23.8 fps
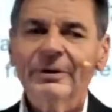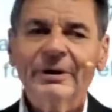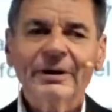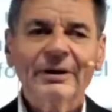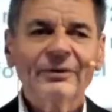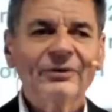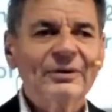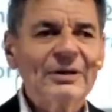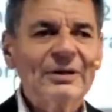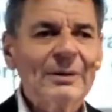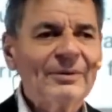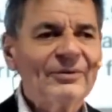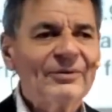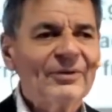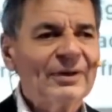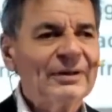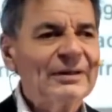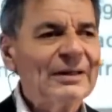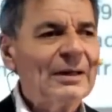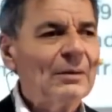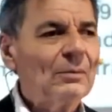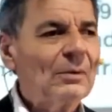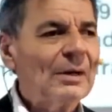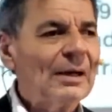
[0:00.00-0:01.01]
che si chiama
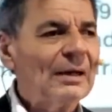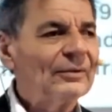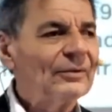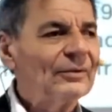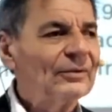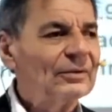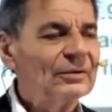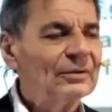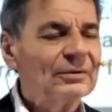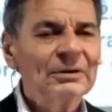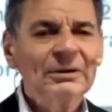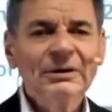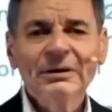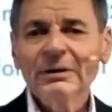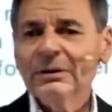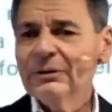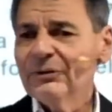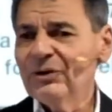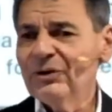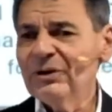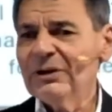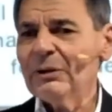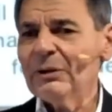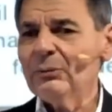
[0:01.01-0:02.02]
Zacchia Was,
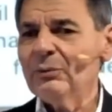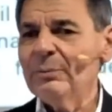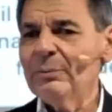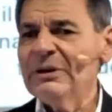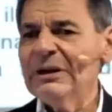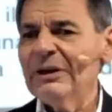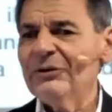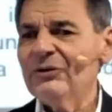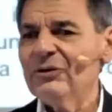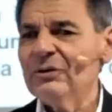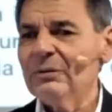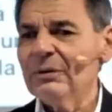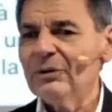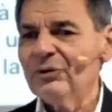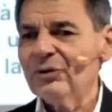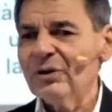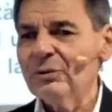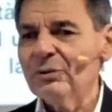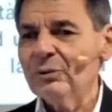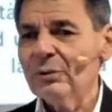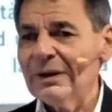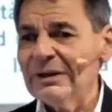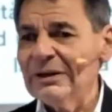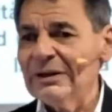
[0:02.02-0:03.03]
circa
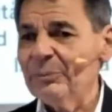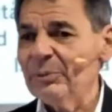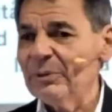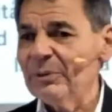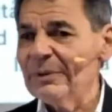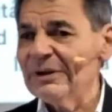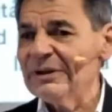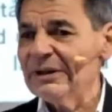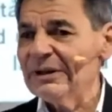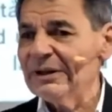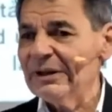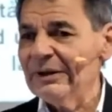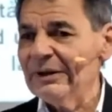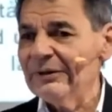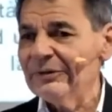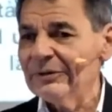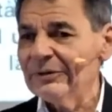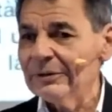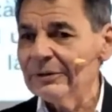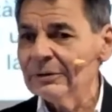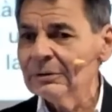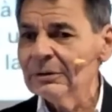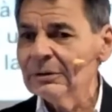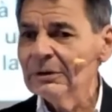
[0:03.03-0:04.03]
2500 anni prima di
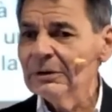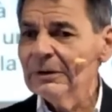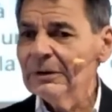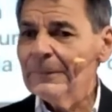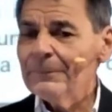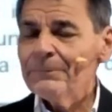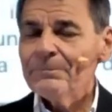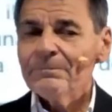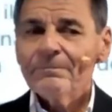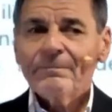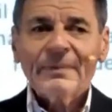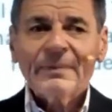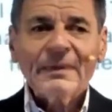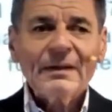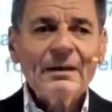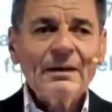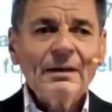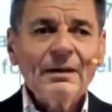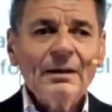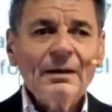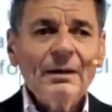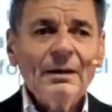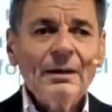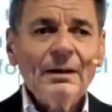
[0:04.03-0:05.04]
Cristo,
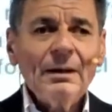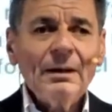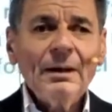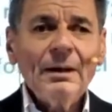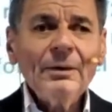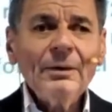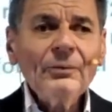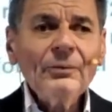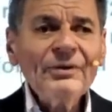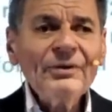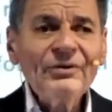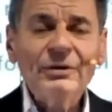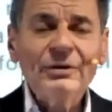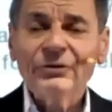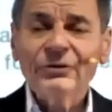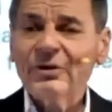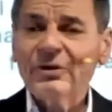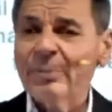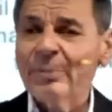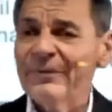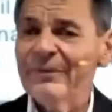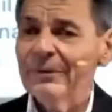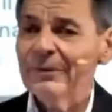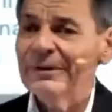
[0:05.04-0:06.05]
questi non
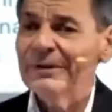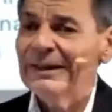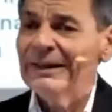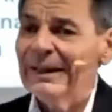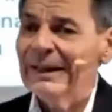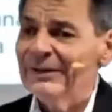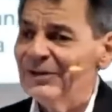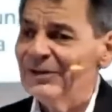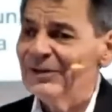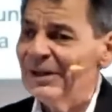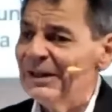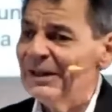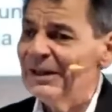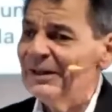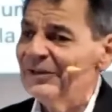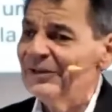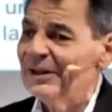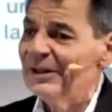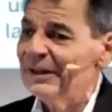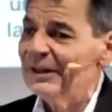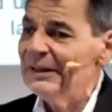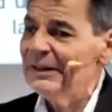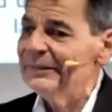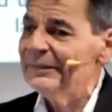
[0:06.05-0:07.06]
sapevano né leggere né
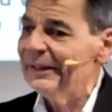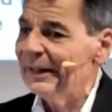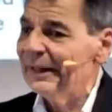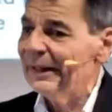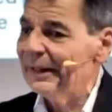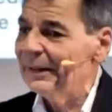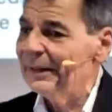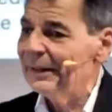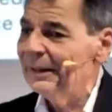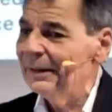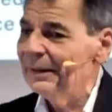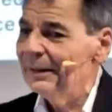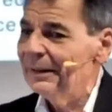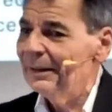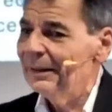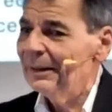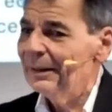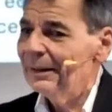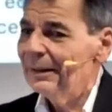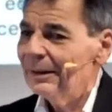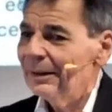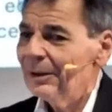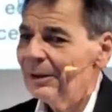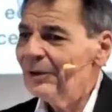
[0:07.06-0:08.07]
scrivere.
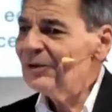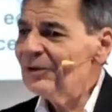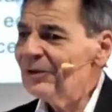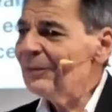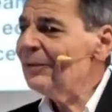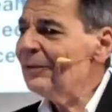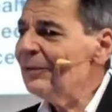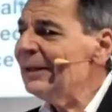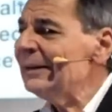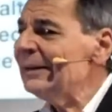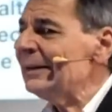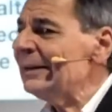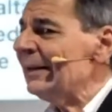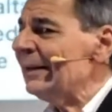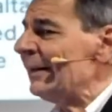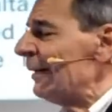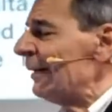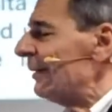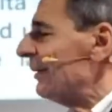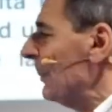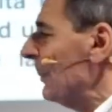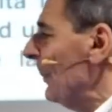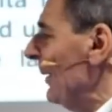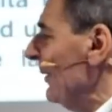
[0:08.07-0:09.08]
Cosa volete che, che
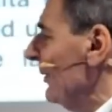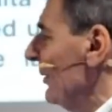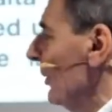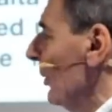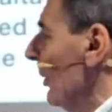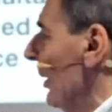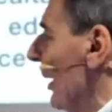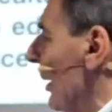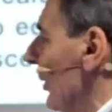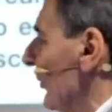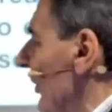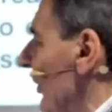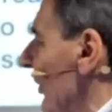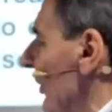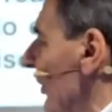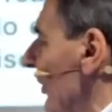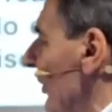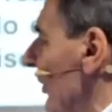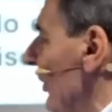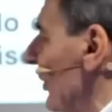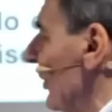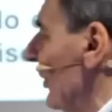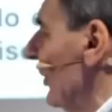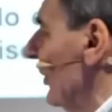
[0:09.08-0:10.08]
sapessero che cosa
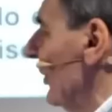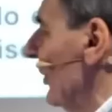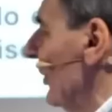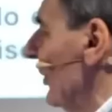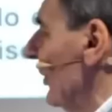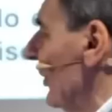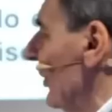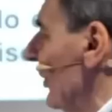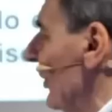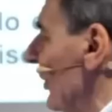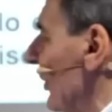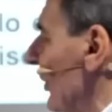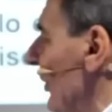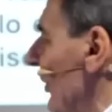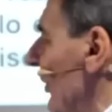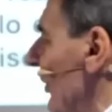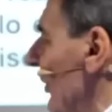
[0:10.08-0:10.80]
cazzo fosse un